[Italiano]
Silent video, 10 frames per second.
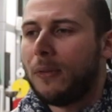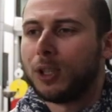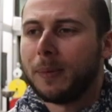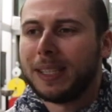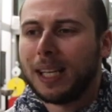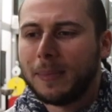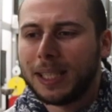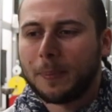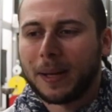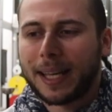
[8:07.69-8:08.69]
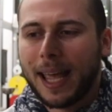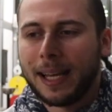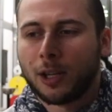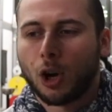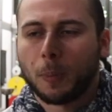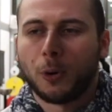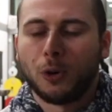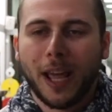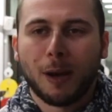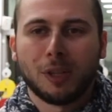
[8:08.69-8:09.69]
Fondamentalmente perché il corpo
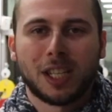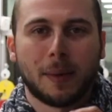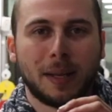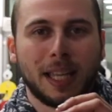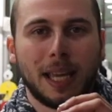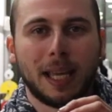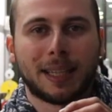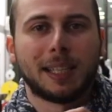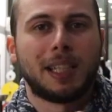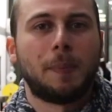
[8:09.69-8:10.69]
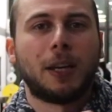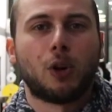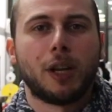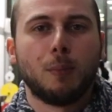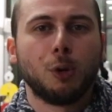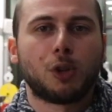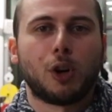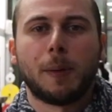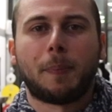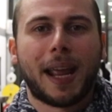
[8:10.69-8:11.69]
non è un insieme di tanti piccoli
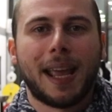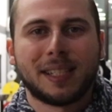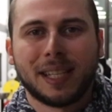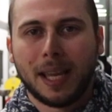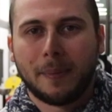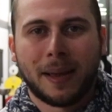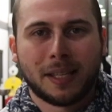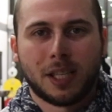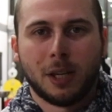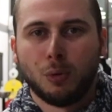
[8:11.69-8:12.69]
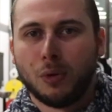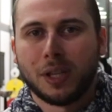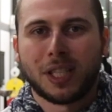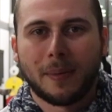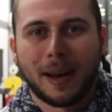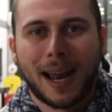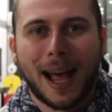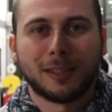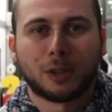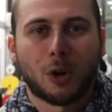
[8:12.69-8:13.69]
muscoli presi, messi uno insieme
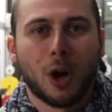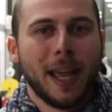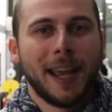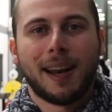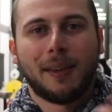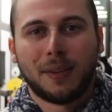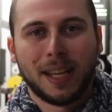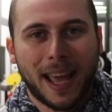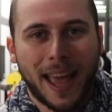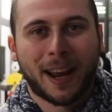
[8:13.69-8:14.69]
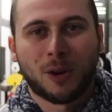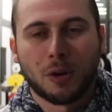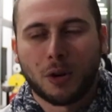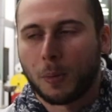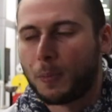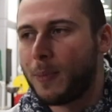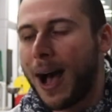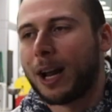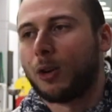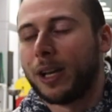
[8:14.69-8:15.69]
all'altro e alla fine ecco il corpo
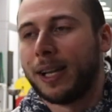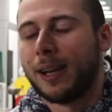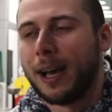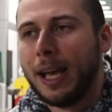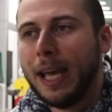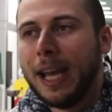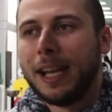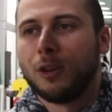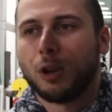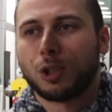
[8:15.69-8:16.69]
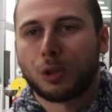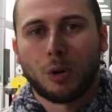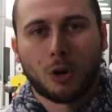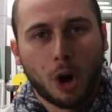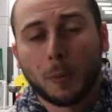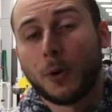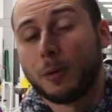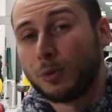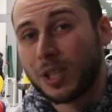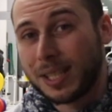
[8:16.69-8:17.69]
umano. Il, il nostro corpo
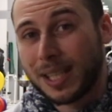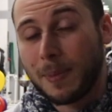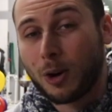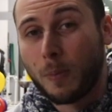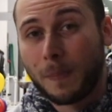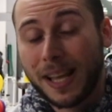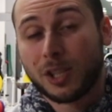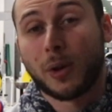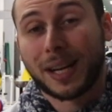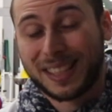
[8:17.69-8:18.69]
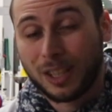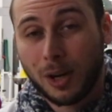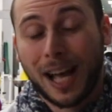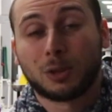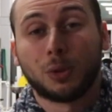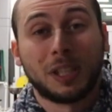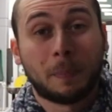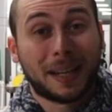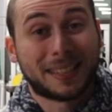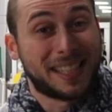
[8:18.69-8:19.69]
è un sistema complesso e articolato di
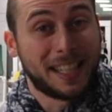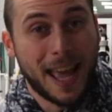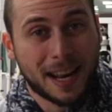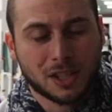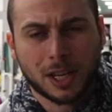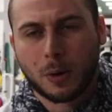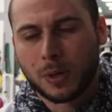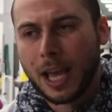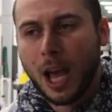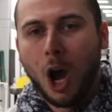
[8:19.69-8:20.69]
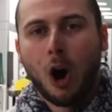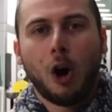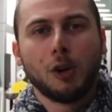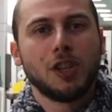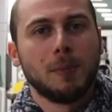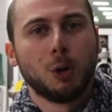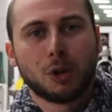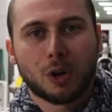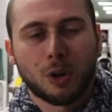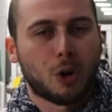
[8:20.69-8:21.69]
parti sinergiche, quindi ogni
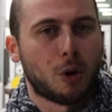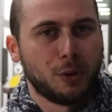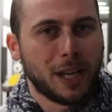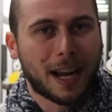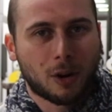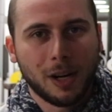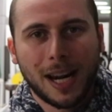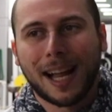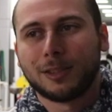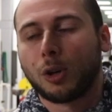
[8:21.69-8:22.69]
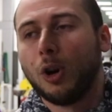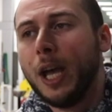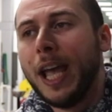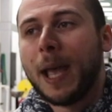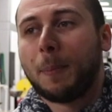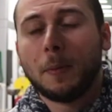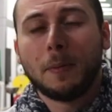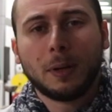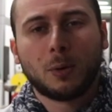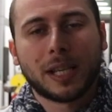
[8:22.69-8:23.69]
muscolo comunica con l'altro e
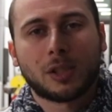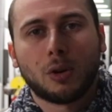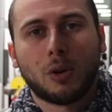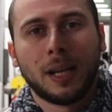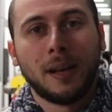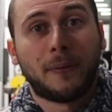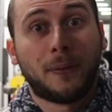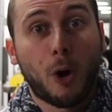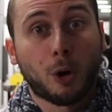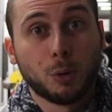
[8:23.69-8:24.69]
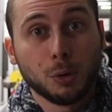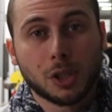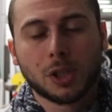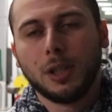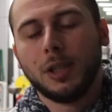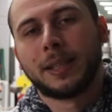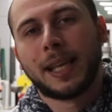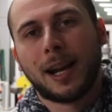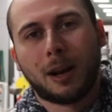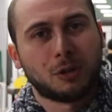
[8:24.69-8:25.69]
proprio per questo il focus
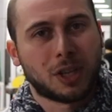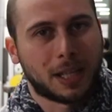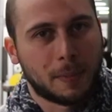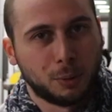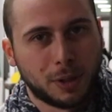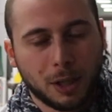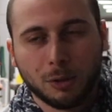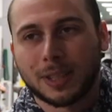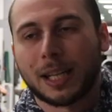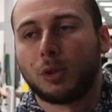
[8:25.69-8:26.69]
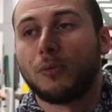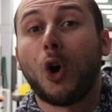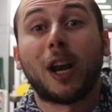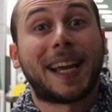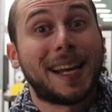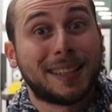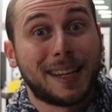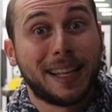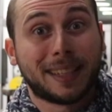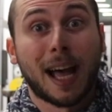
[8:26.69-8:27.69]
della logica dei punti di contatto vuole che
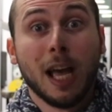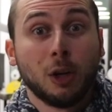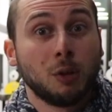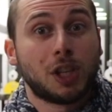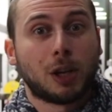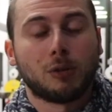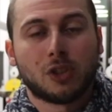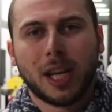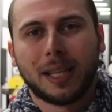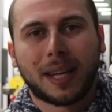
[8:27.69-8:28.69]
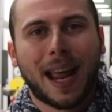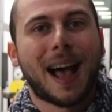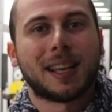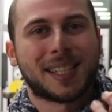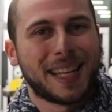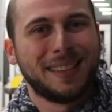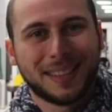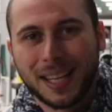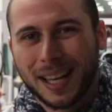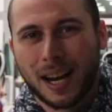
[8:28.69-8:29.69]
l'atleta non si concentri a
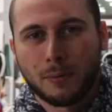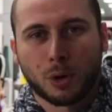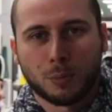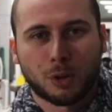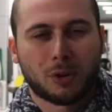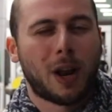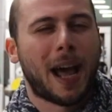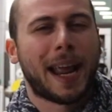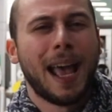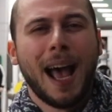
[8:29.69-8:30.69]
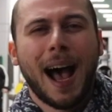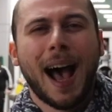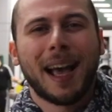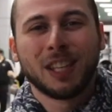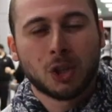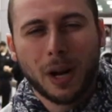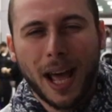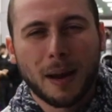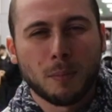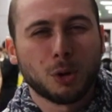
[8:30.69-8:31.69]
sentire il lavoro muscolare, a
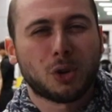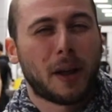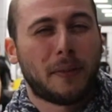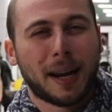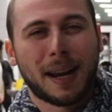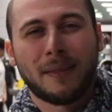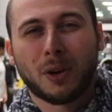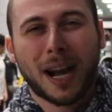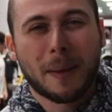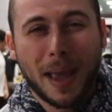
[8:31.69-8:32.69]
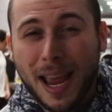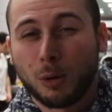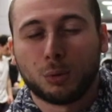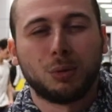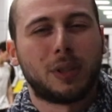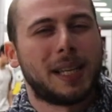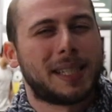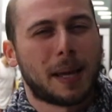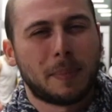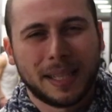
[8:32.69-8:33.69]
isolare il muscolo, a fare lavorare meno tutti gli
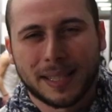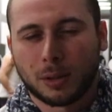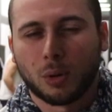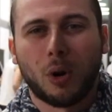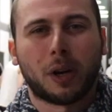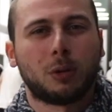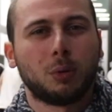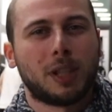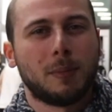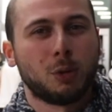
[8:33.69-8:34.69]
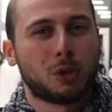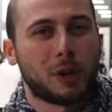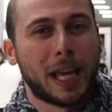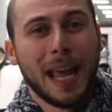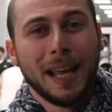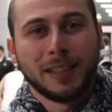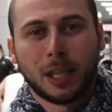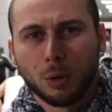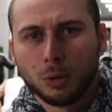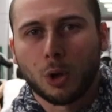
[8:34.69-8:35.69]
stabilizzatori, tutti i muscoli di
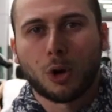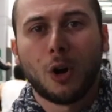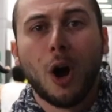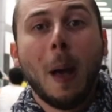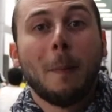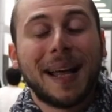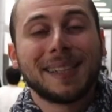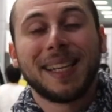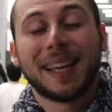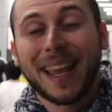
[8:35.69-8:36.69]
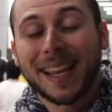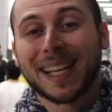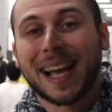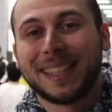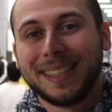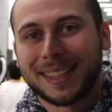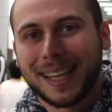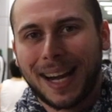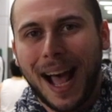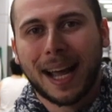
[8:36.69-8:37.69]
contorno, ma anzi riesca ad
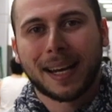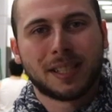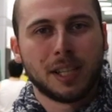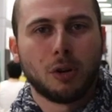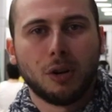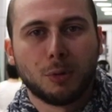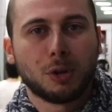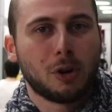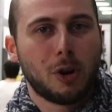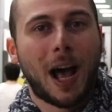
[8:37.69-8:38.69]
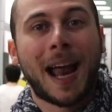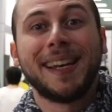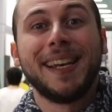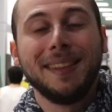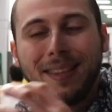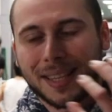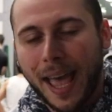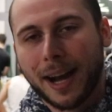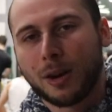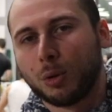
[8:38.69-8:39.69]
integrare il singolo muscolo
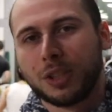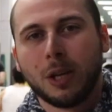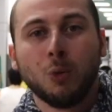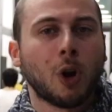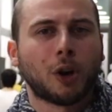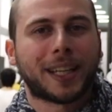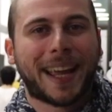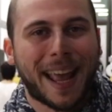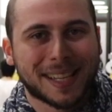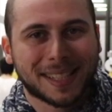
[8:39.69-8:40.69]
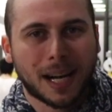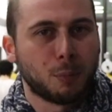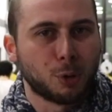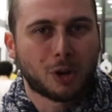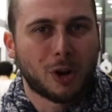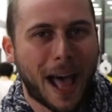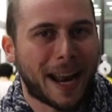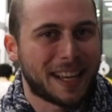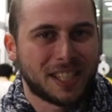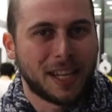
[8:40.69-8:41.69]
all'interno di un'orchestra
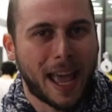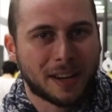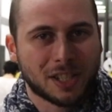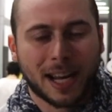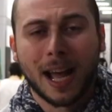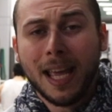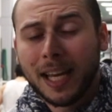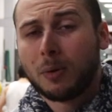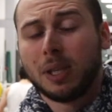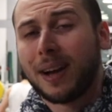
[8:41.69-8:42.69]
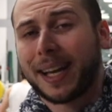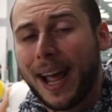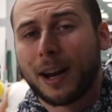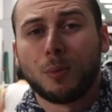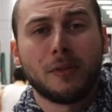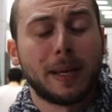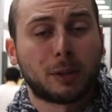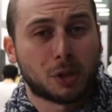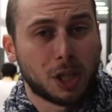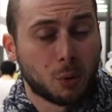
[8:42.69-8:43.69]
muscolare sinergica, che quindi va a creare un
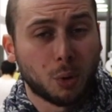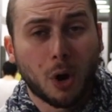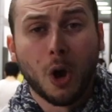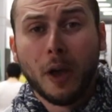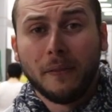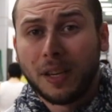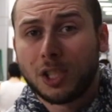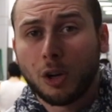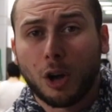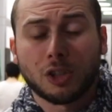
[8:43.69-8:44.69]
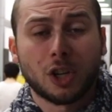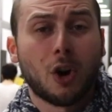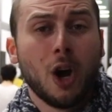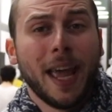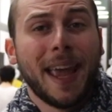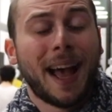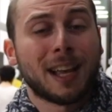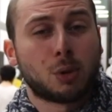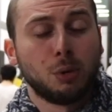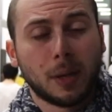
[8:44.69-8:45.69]
movimento sicuro, fisiologico e
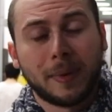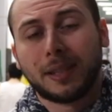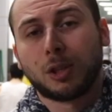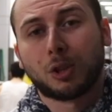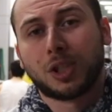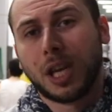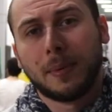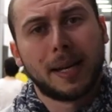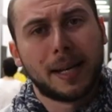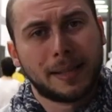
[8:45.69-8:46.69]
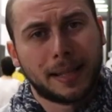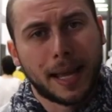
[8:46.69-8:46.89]
assolutamente sostenibile sostenibile nel